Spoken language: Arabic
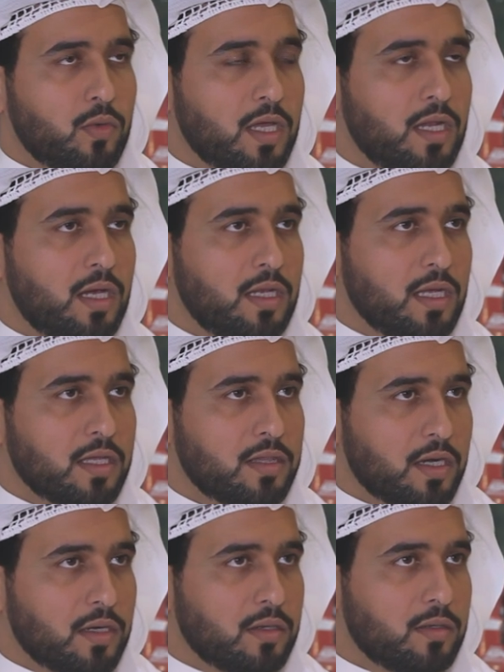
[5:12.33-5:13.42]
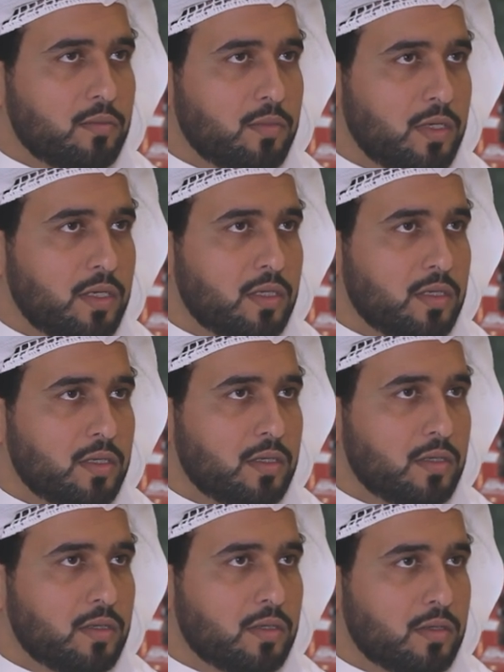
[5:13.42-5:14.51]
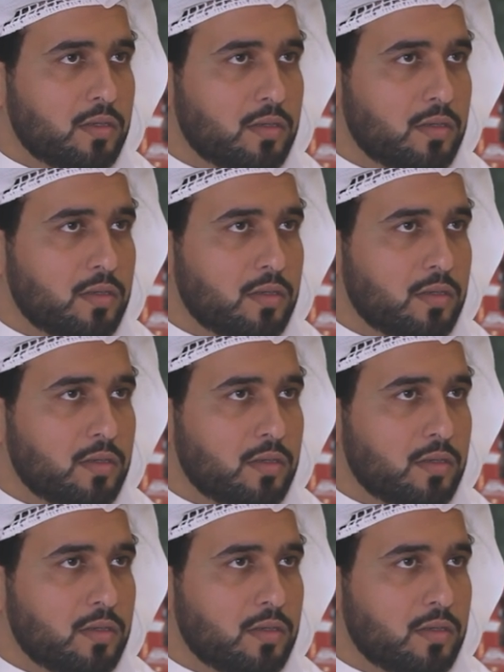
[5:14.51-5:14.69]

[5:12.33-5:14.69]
وكلاء لاكثر من آه،